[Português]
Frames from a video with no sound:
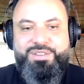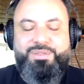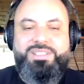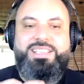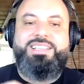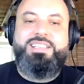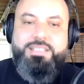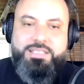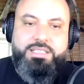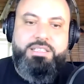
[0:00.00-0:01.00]
Você
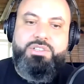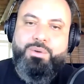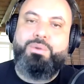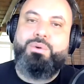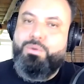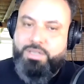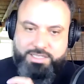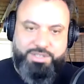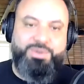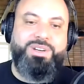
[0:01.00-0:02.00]
desiste ao longo
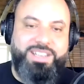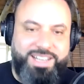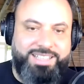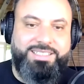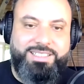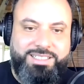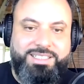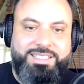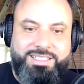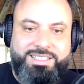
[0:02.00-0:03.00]
dessa jornada.
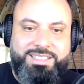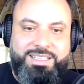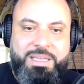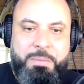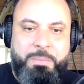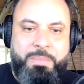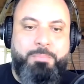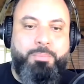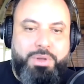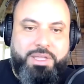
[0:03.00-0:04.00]

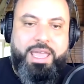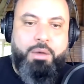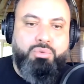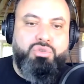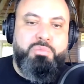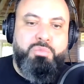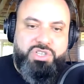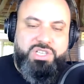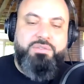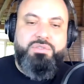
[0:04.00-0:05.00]
E por quê? Um dos
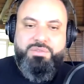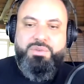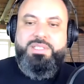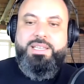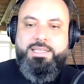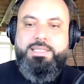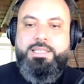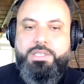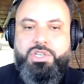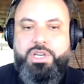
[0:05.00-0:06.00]
motivos de você
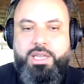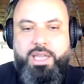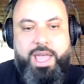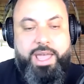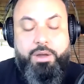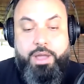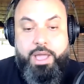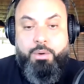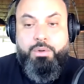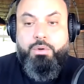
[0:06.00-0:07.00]
desistir
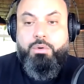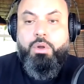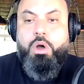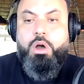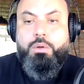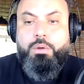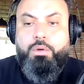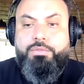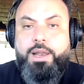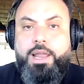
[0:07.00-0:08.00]
é, é o que eu coloco, é o que
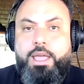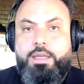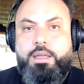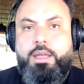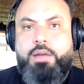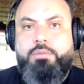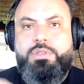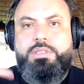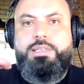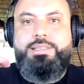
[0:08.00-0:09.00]
eu falei. É
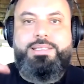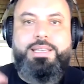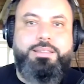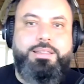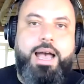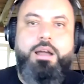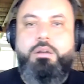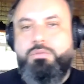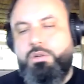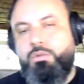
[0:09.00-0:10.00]
você setar,
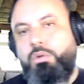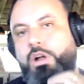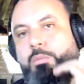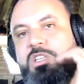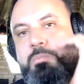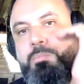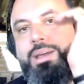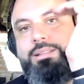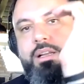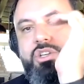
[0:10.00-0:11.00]
você colocar uma
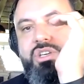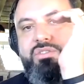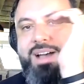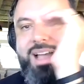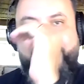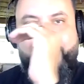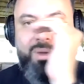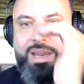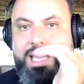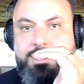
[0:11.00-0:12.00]
expectativa
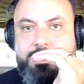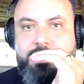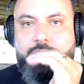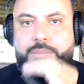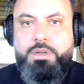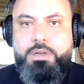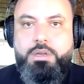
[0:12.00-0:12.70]
régua lá em cima